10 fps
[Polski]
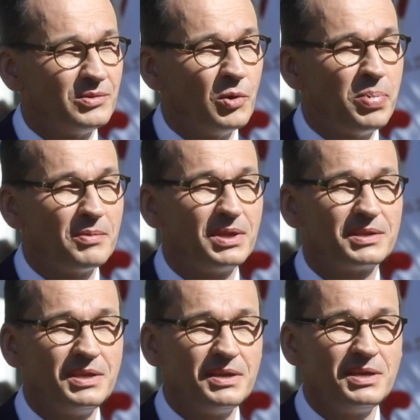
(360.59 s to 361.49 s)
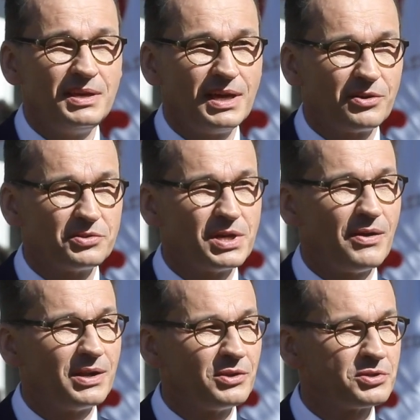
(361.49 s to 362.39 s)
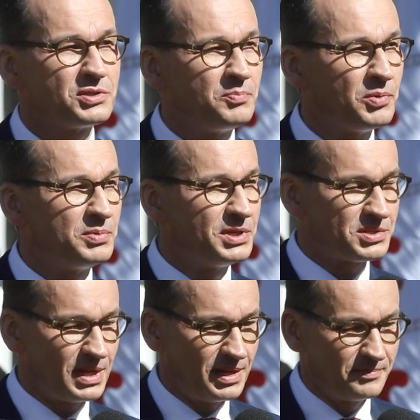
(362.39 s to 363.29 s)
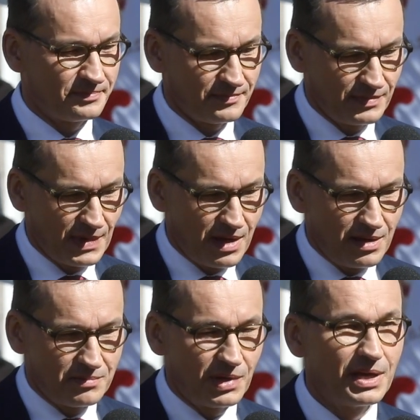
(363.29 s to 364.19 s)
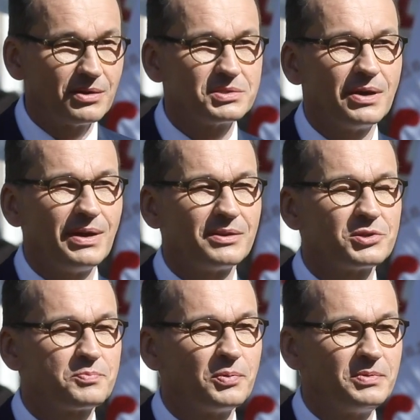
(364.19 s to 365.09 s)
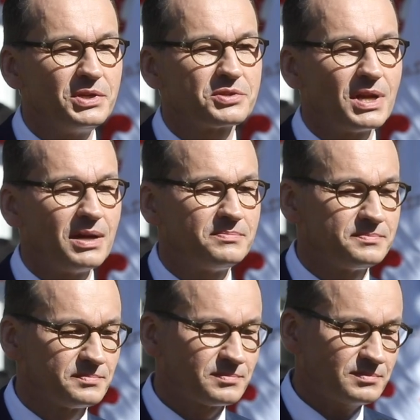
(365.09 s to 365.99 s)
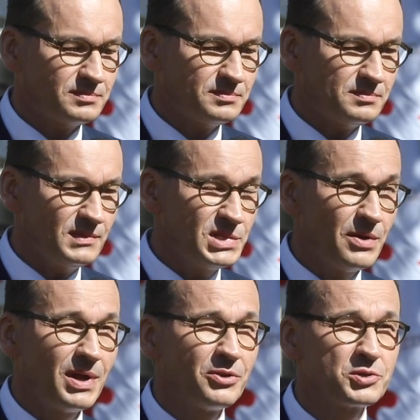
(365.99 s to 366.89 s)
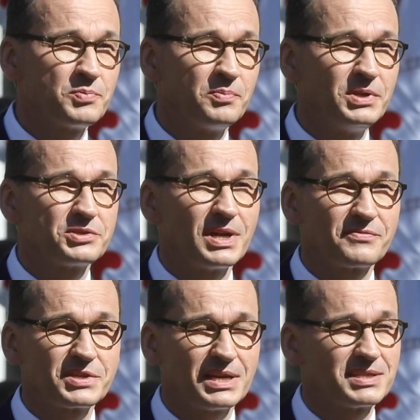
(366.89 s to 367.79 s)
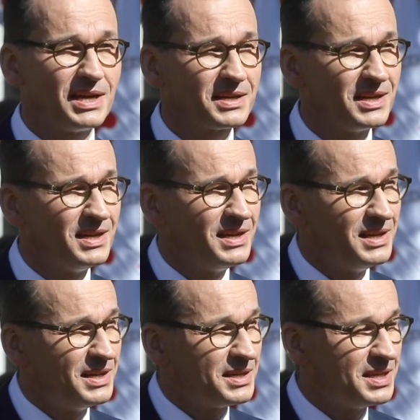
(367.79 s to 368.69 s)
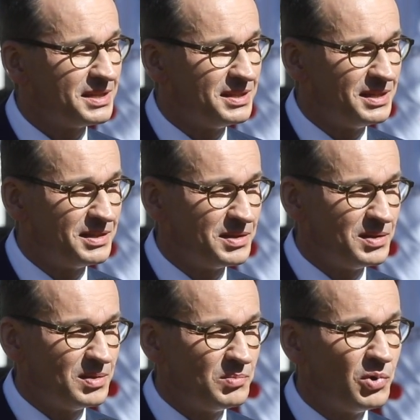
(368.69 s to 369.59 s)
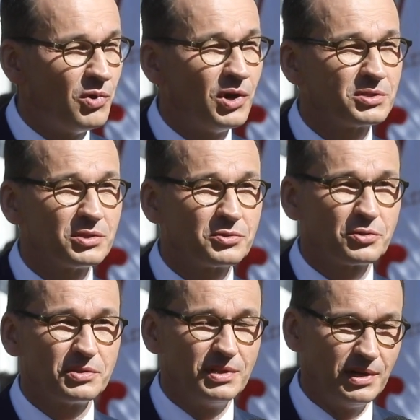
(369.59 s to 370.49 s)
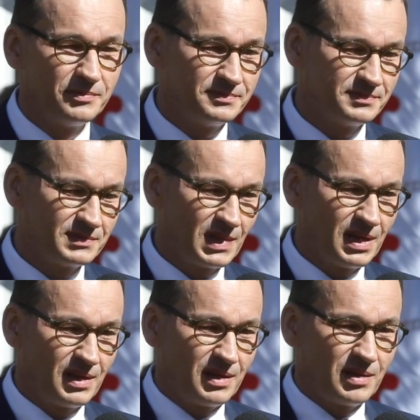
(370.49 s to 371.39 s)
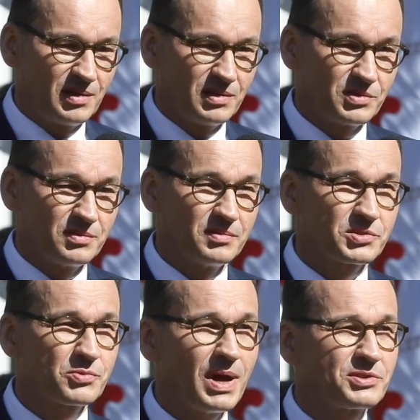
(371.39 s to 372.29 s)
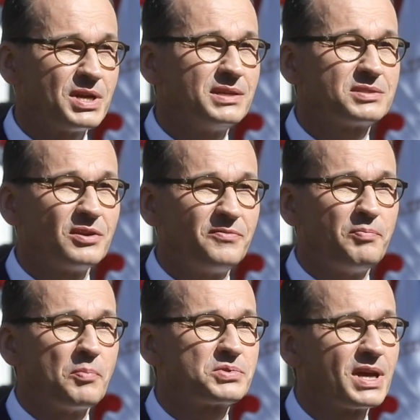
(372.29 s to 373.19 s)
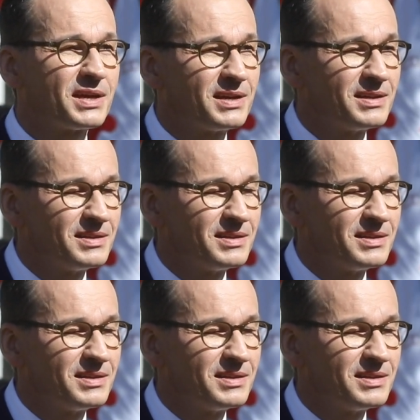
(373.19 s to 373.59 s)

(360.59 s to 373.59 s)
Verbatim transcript: upamiętnienie jego działalności publicznej, bo jego działalność publiczna, działalność publiczna w czasach, kiedy było o to trudno, szła często w poprzek